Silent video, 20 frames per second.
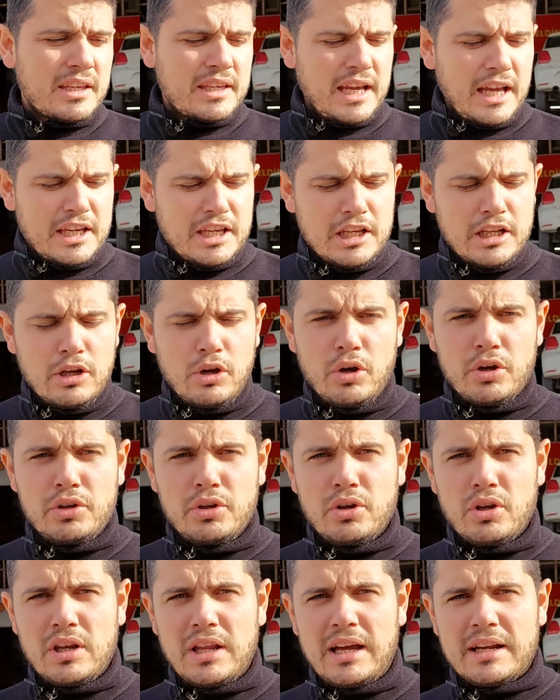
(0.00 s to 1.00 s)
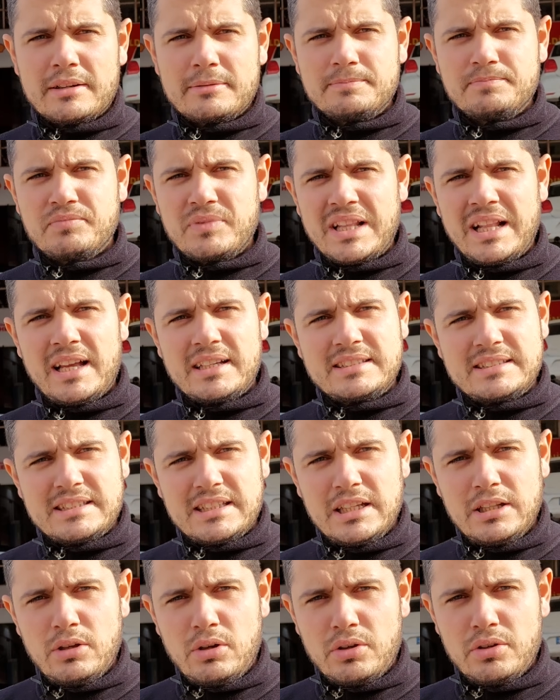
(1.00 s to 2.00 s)
Yayıyla oynuyorlar,
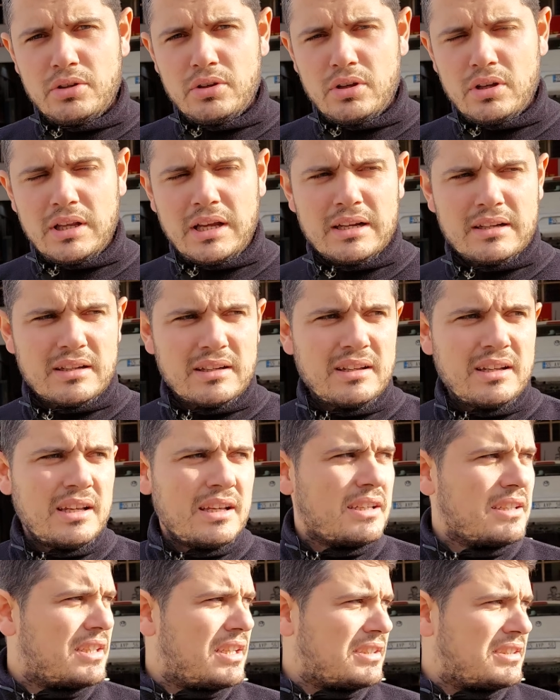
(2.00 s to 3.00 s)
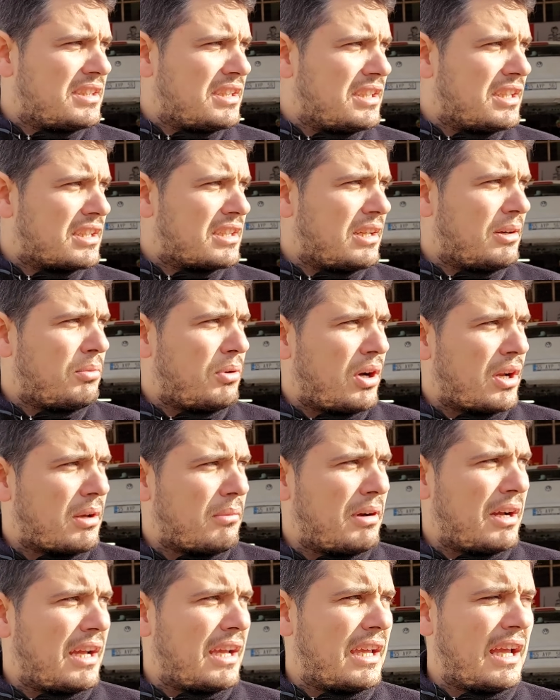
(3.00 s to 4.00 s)
lastiğiyle oynuyorlar, Kesinlikle bu
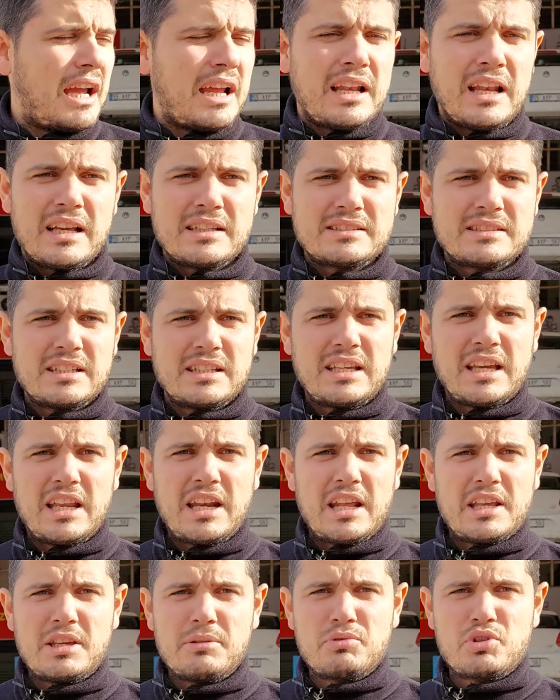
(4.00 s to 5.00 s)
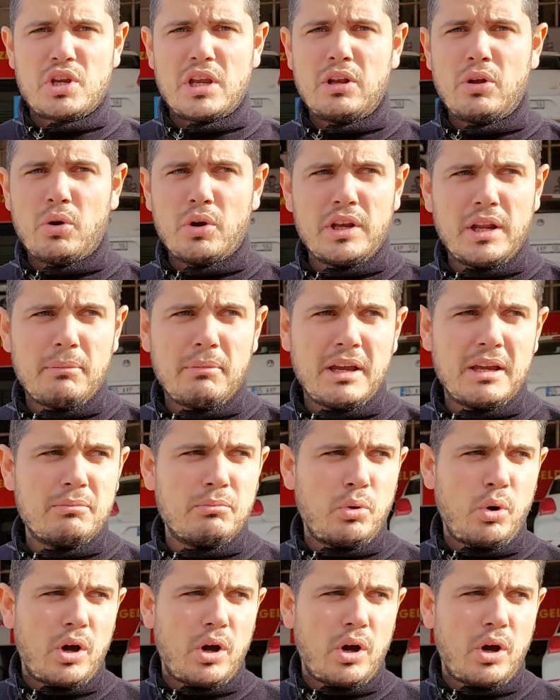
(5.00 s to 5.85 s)
arabaya ya lastik herhangi bir şeyle oynamayın.